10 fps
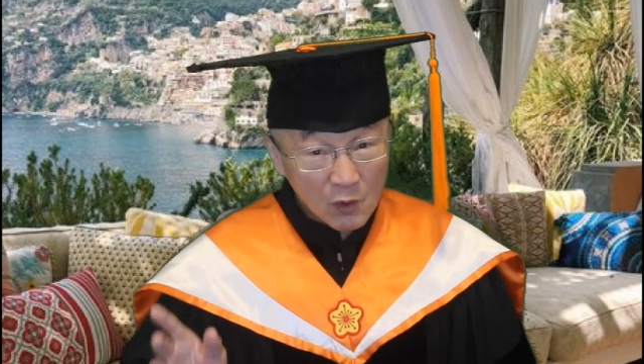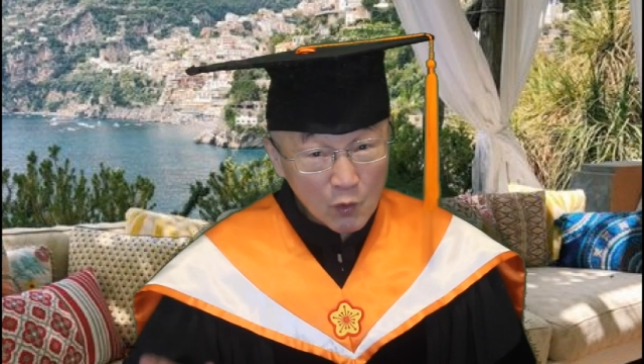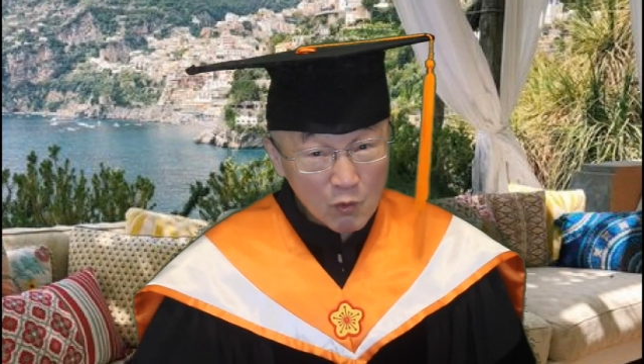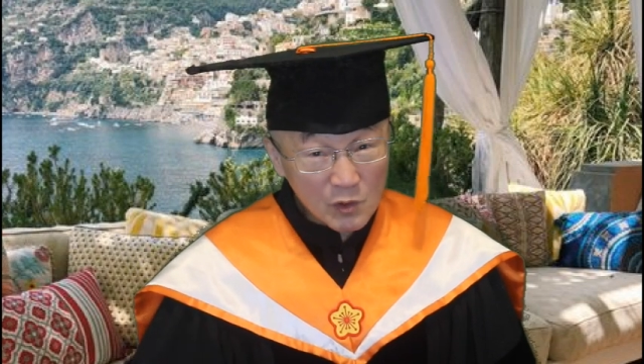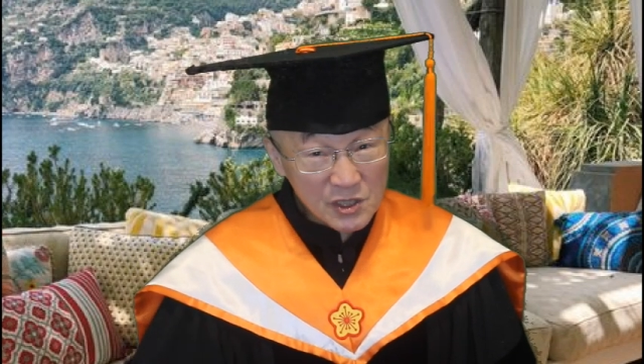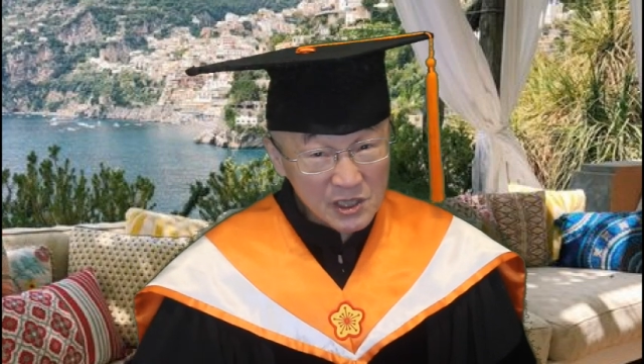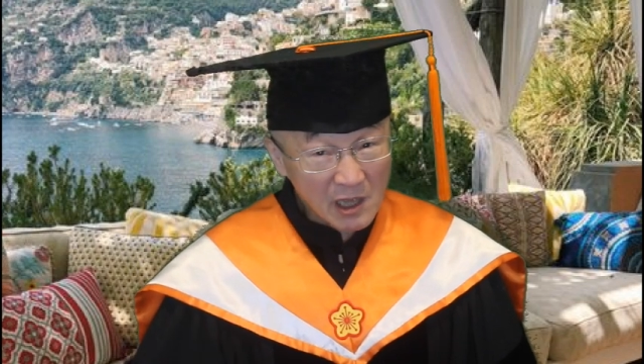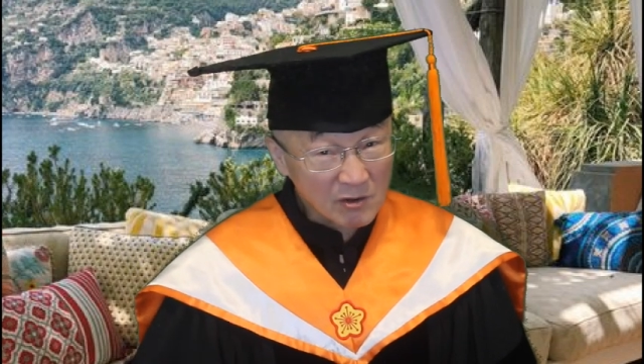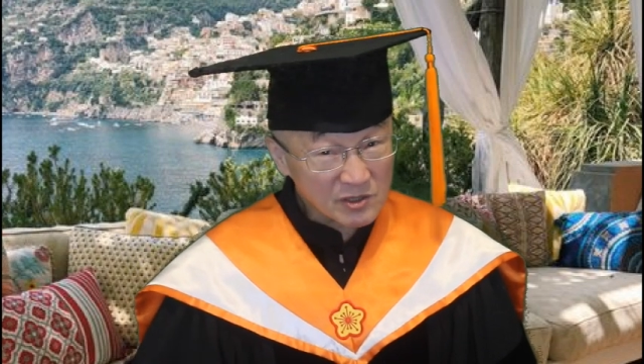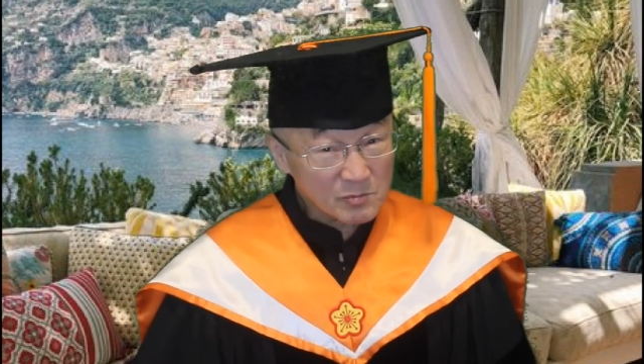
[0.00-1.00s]
论文指
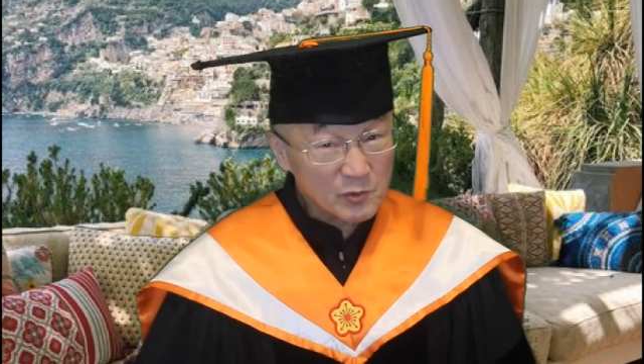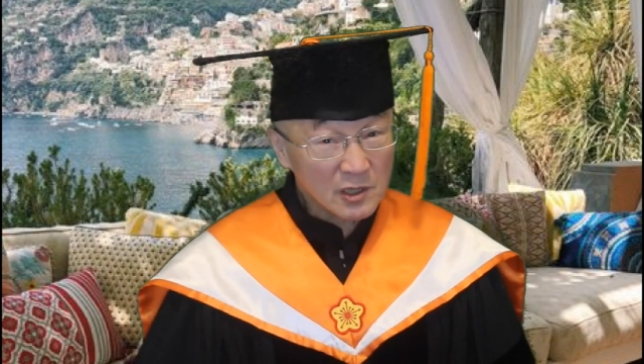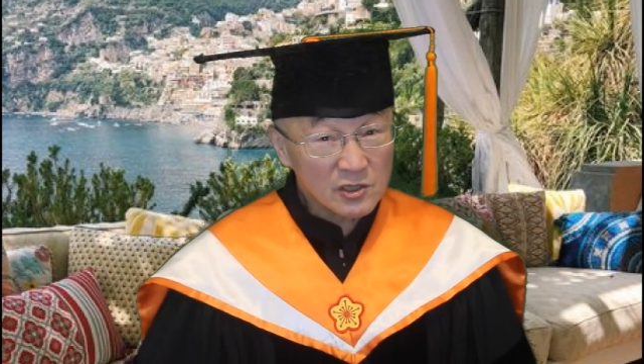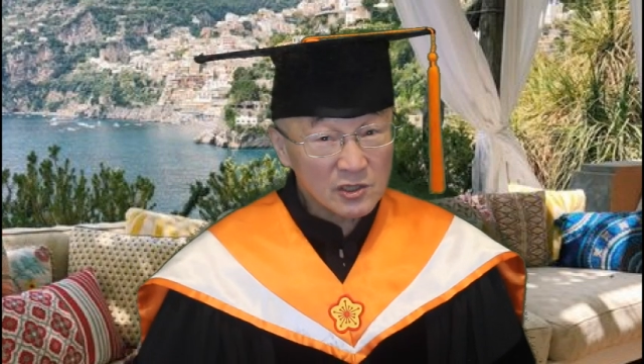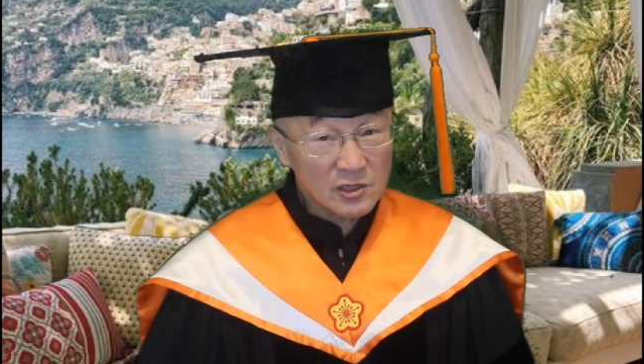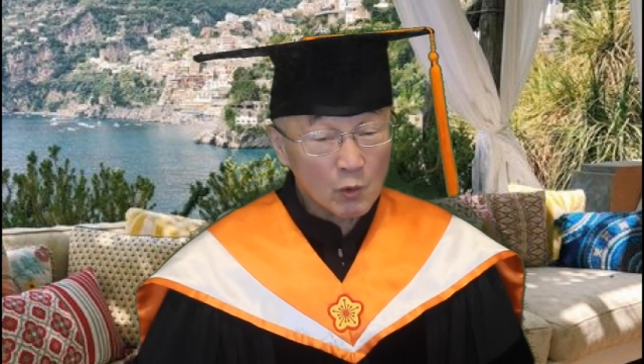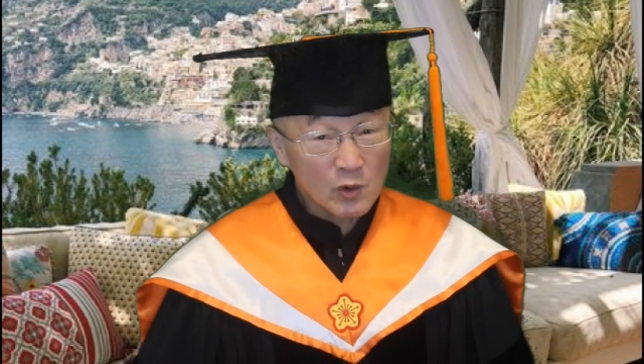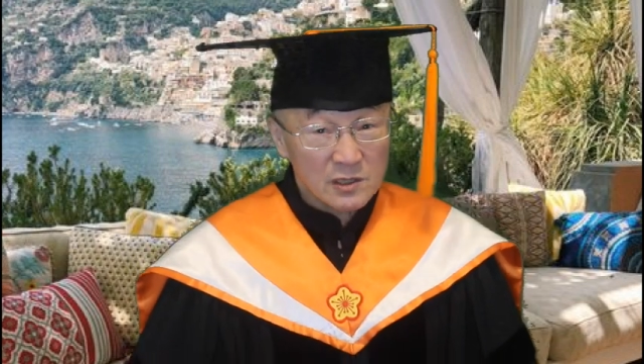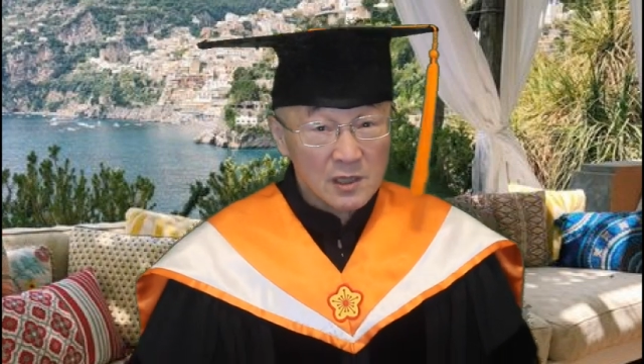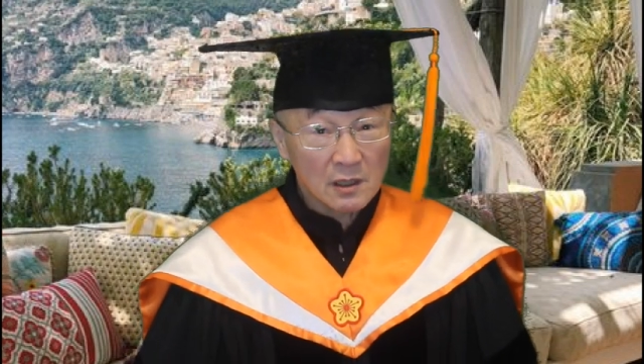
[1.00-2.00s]
导老师不能进去，
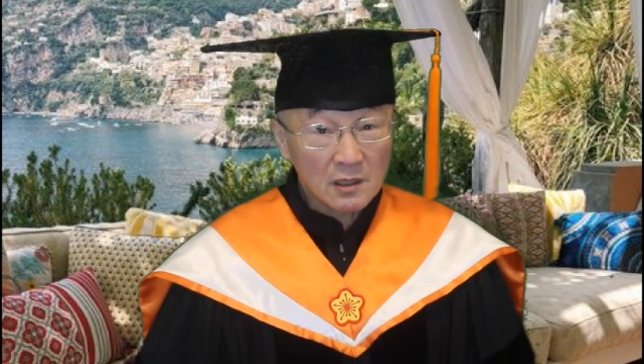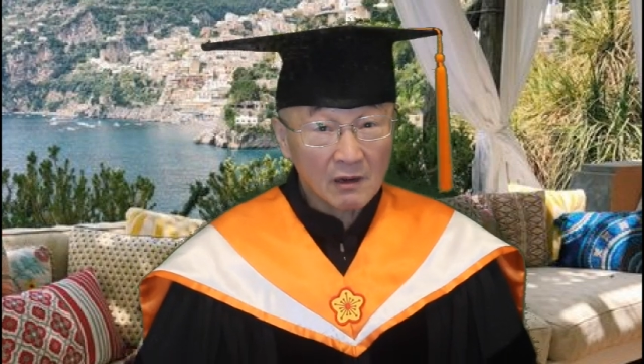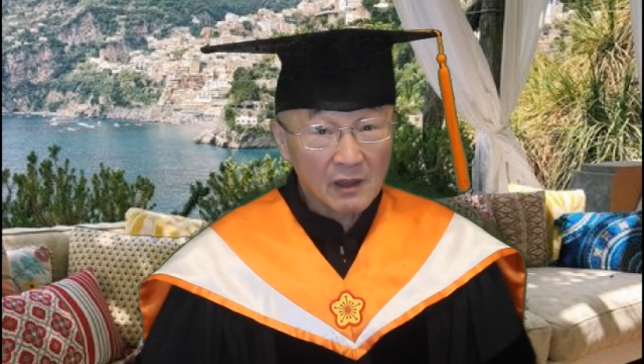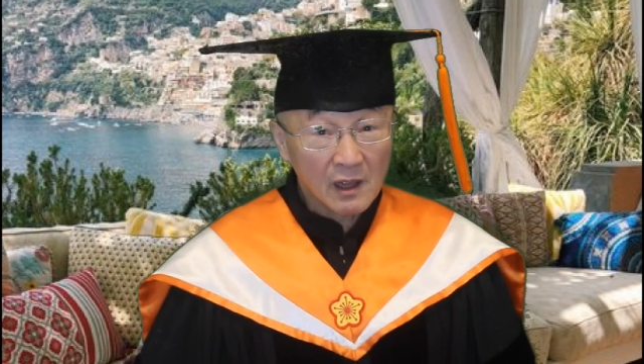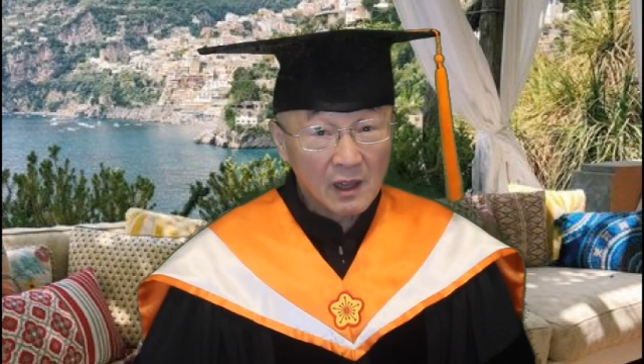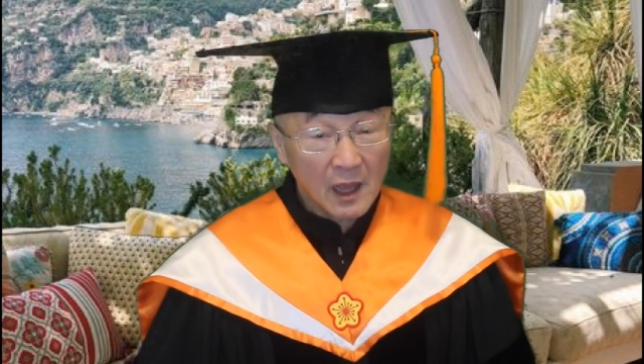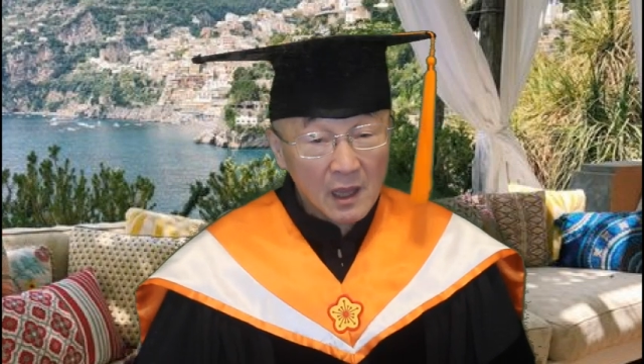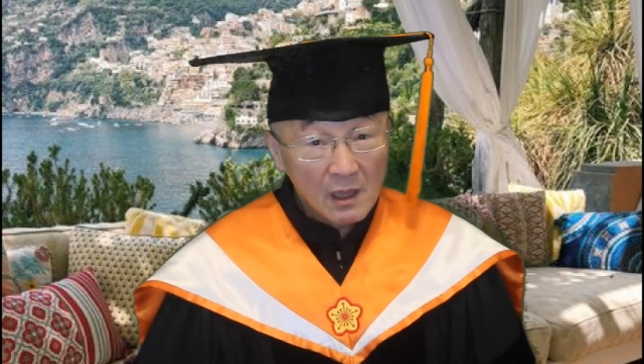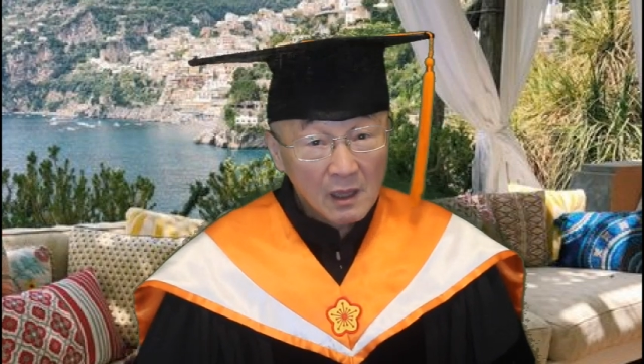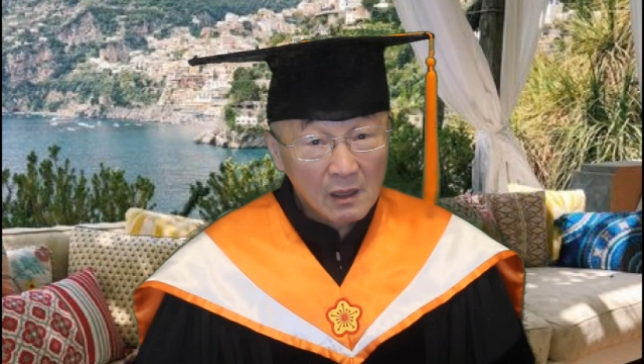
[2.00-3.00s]
我也吓一跳了。
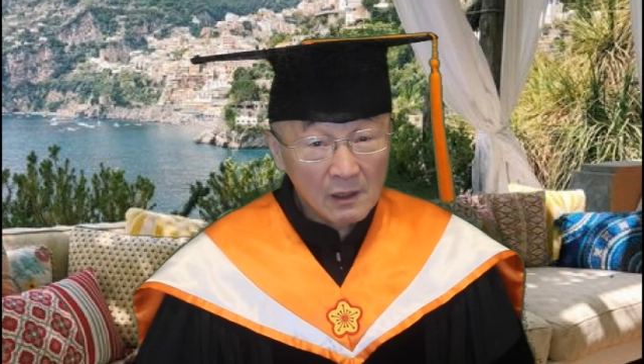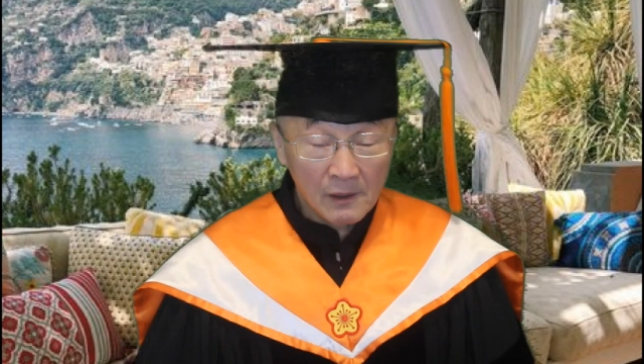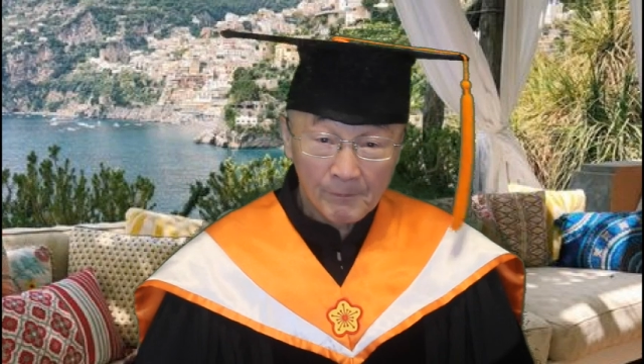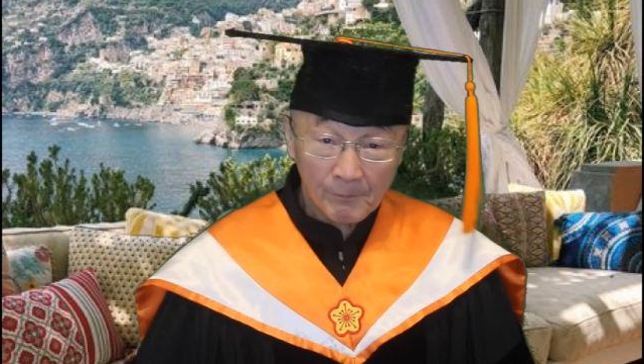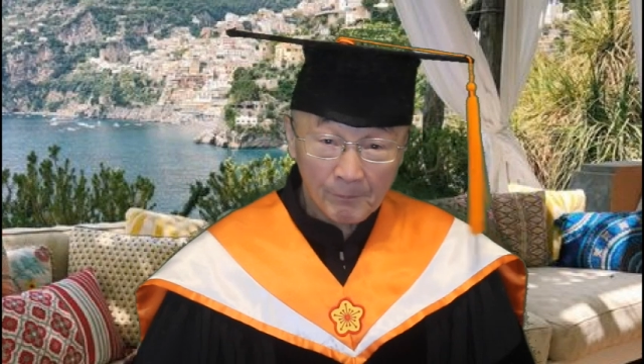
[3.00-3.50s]
哎，